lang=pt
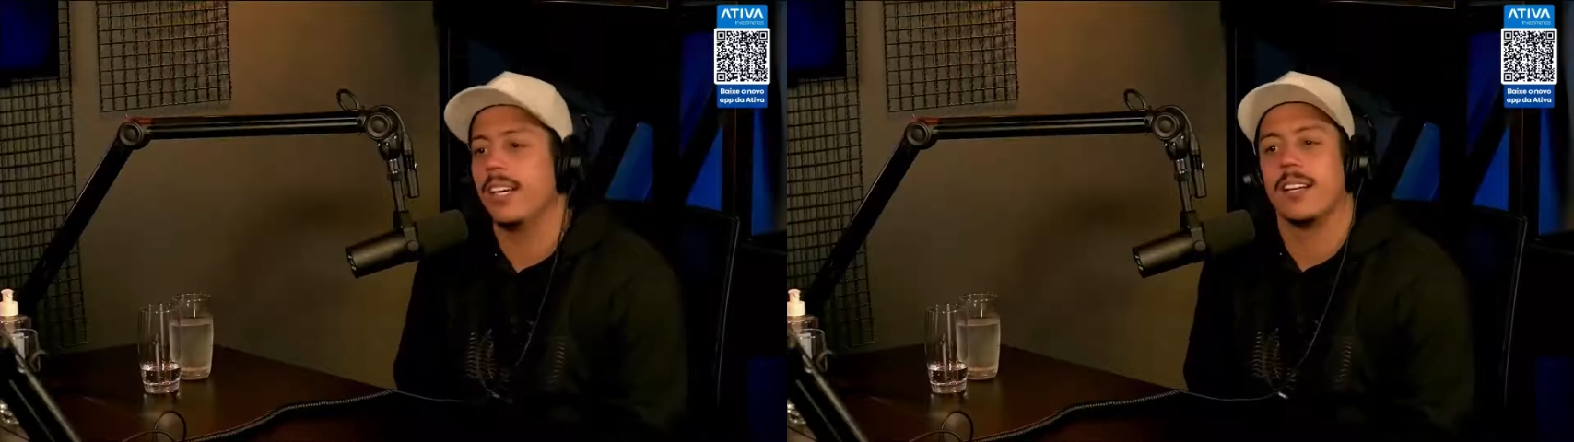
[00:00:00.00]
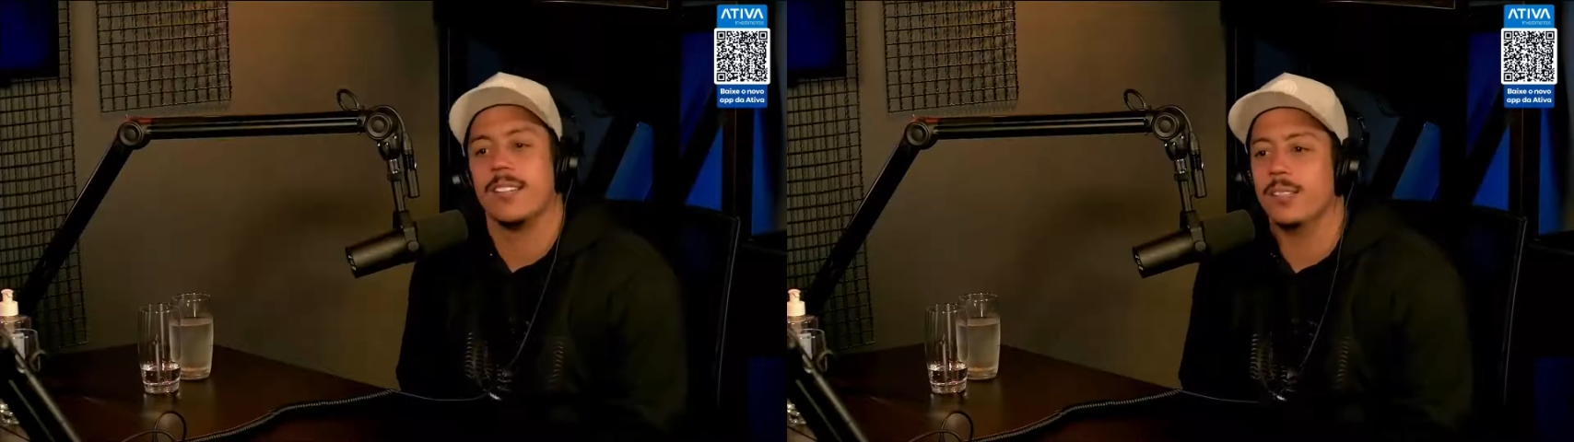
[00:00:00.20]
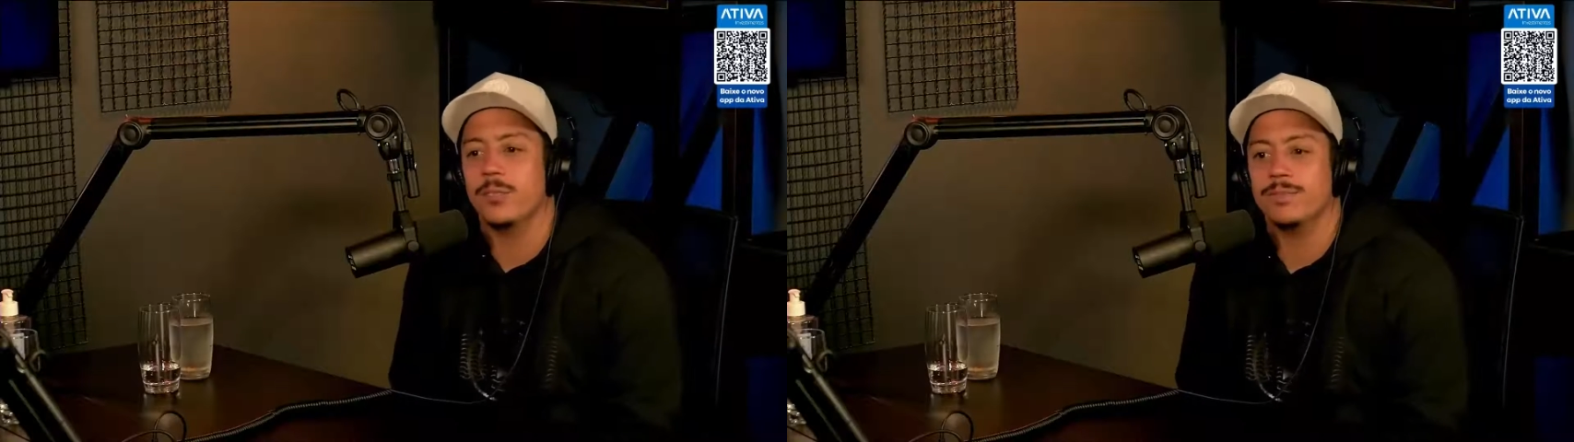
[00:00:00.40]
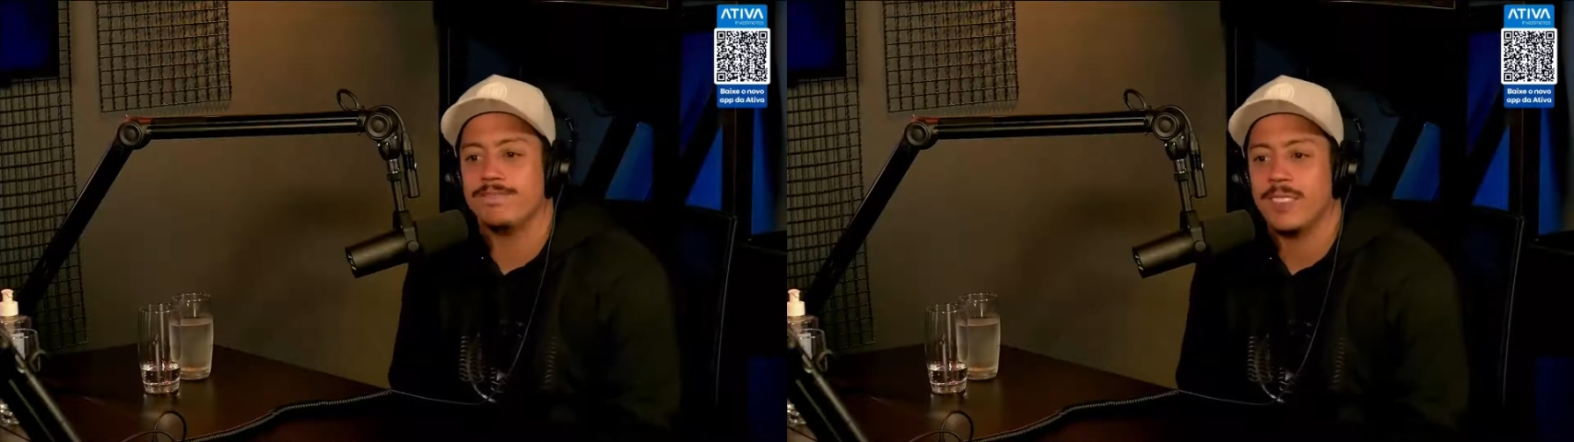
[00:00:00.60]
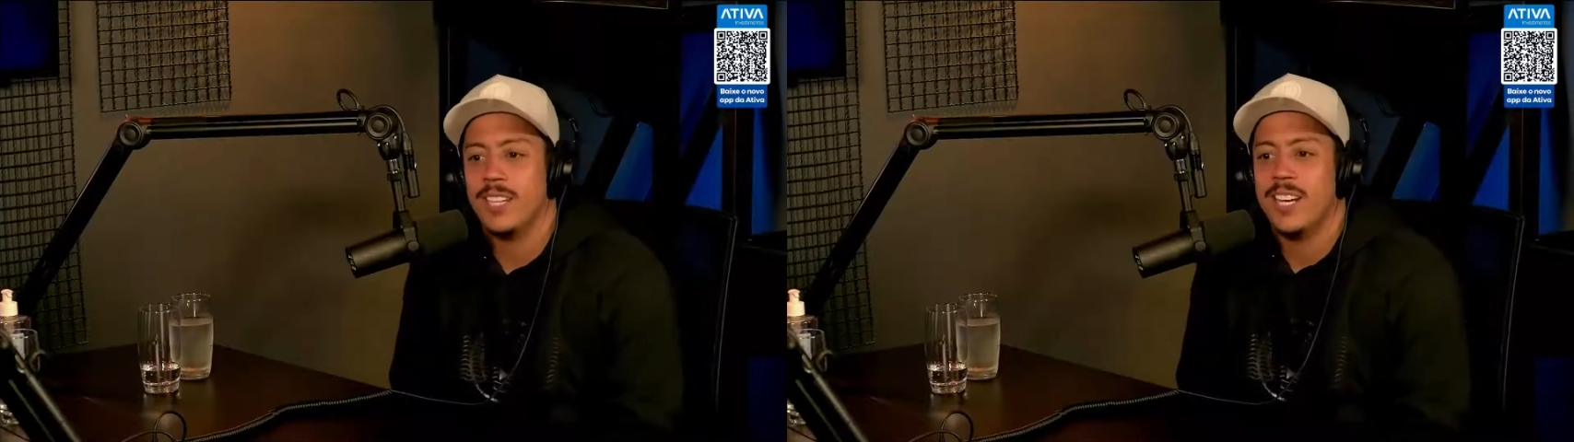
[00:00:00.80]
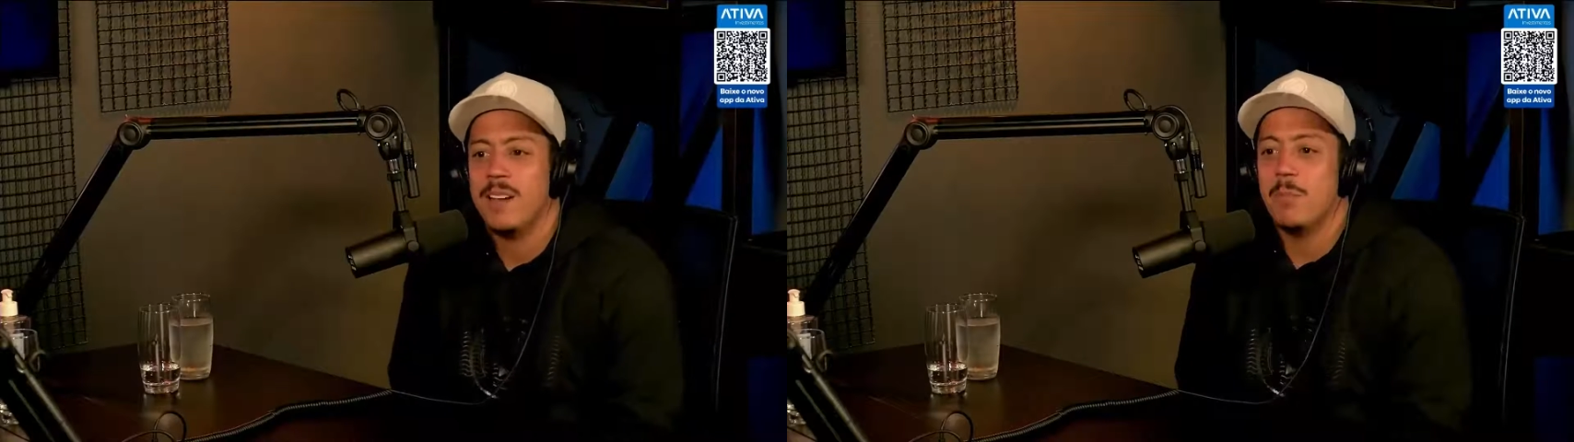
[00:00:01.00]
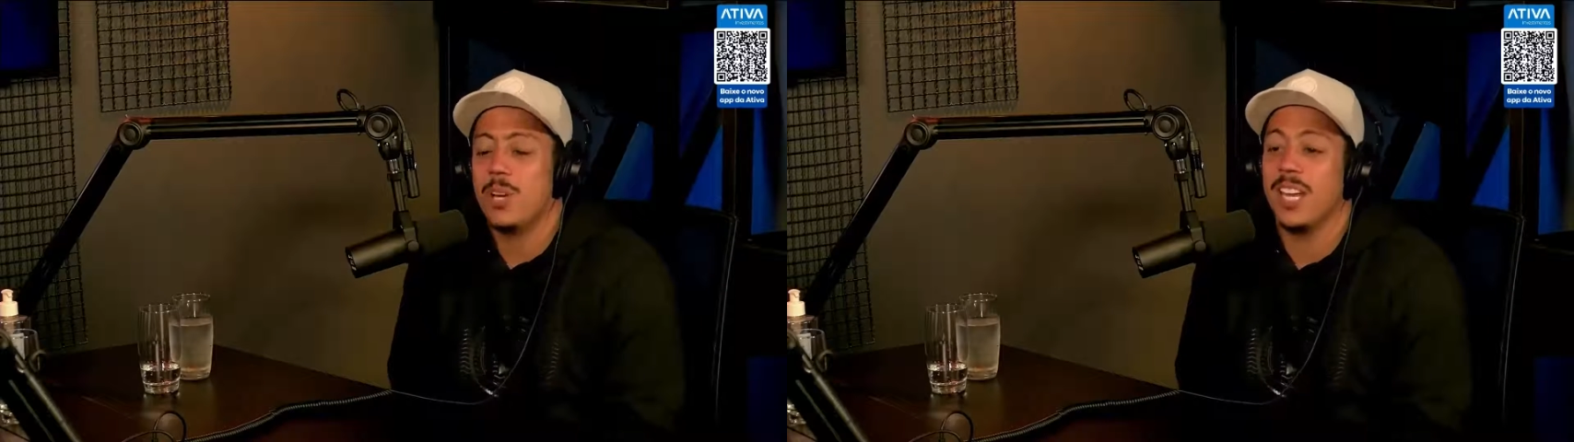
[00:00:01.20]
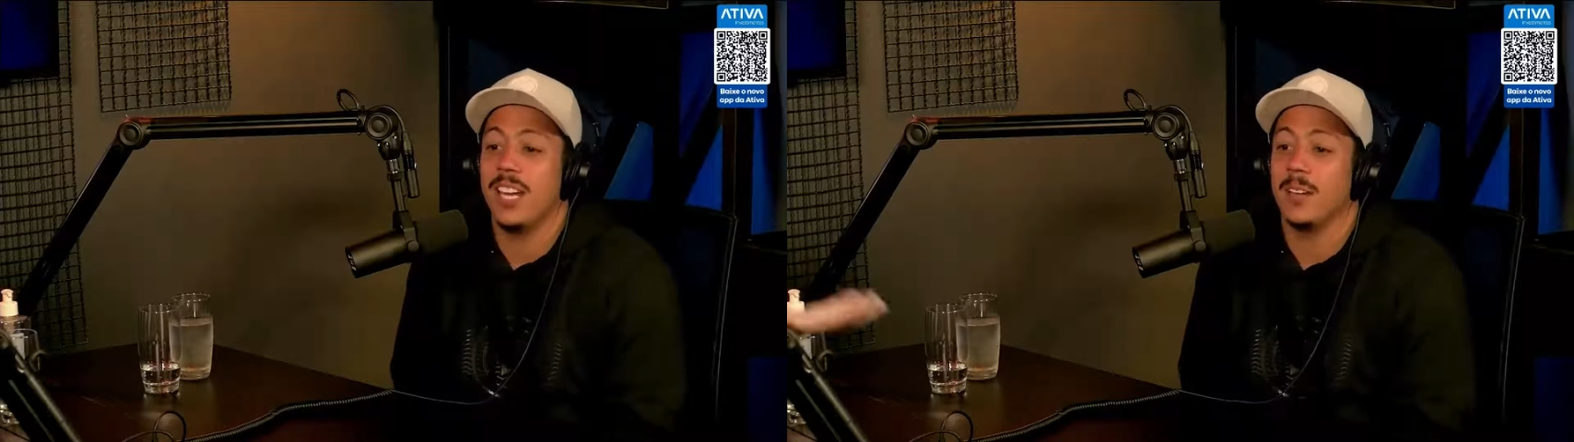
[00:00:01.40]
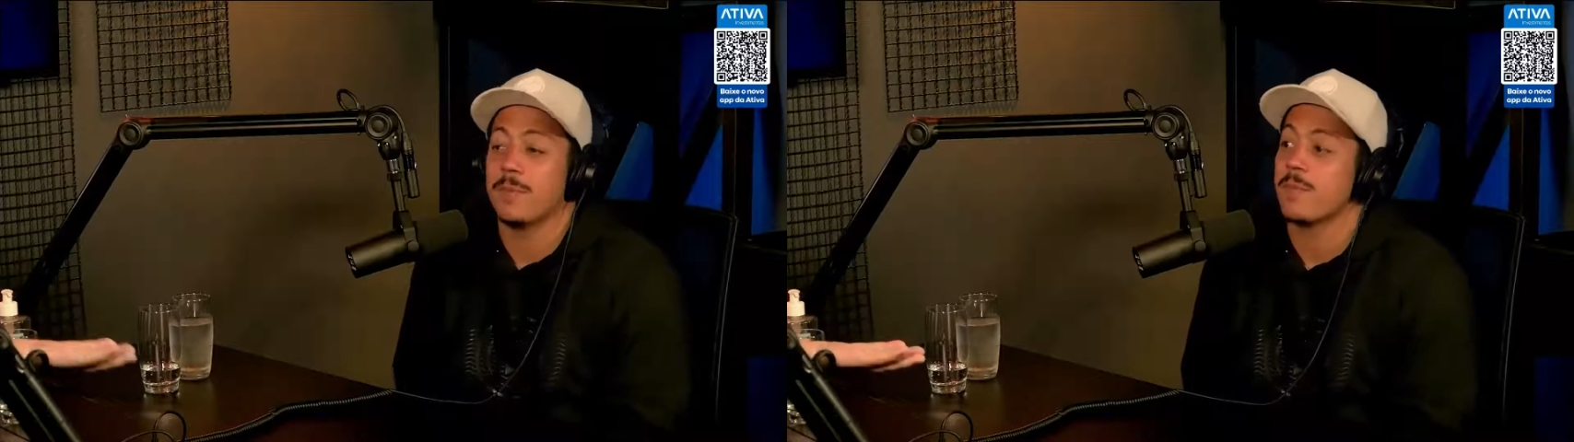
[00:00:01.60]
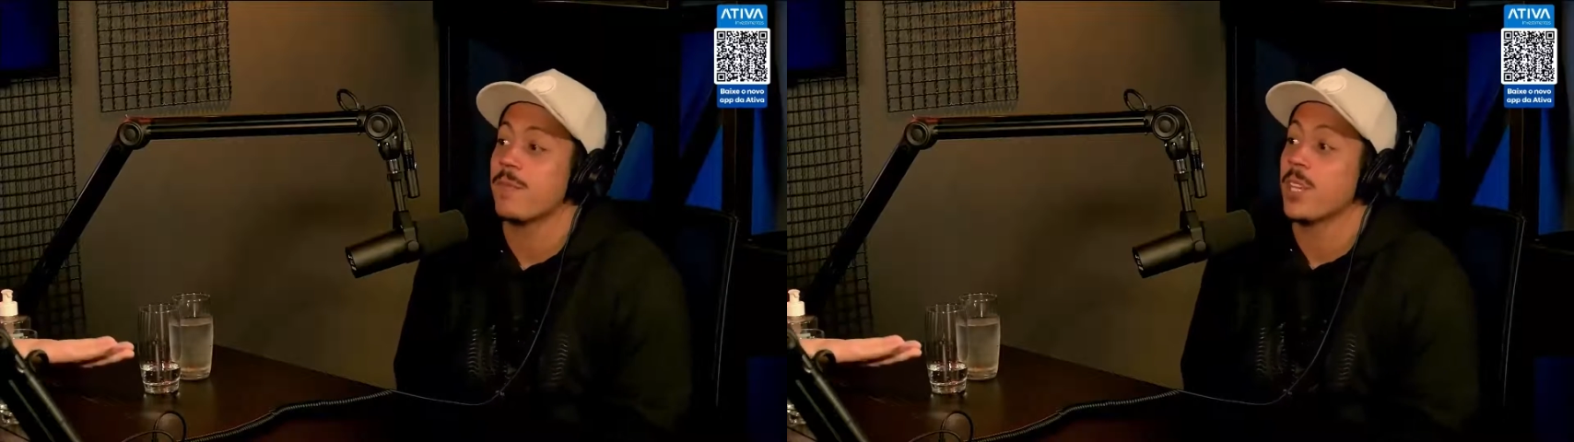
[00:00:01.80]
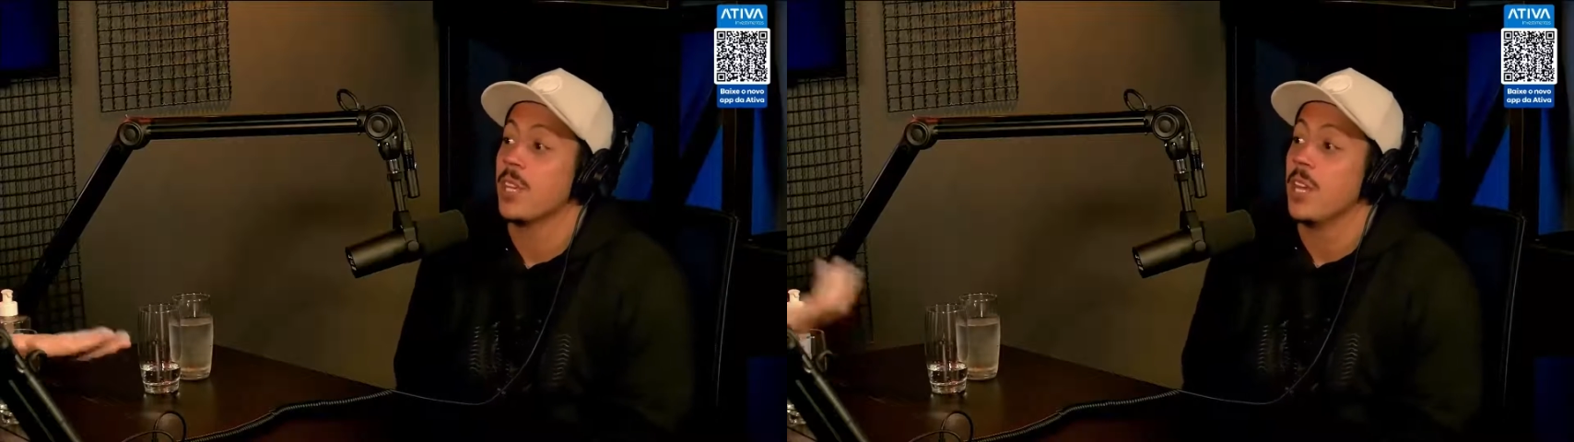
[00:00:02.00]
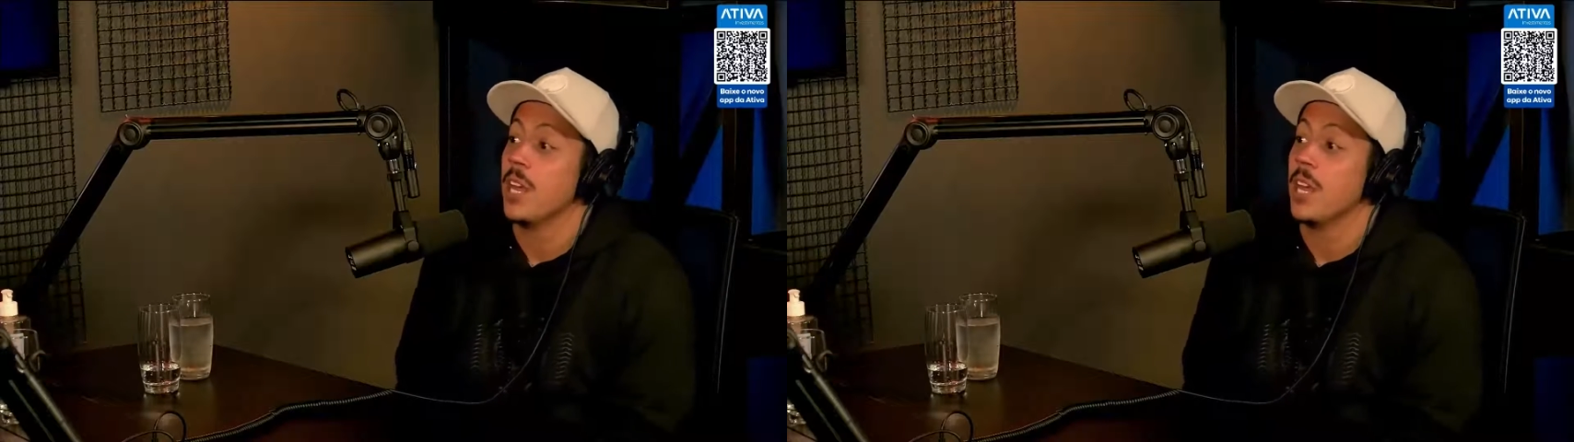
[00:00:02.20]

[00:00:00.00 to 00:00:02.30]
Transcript: engraçadão Porque, Às vezes vão ser,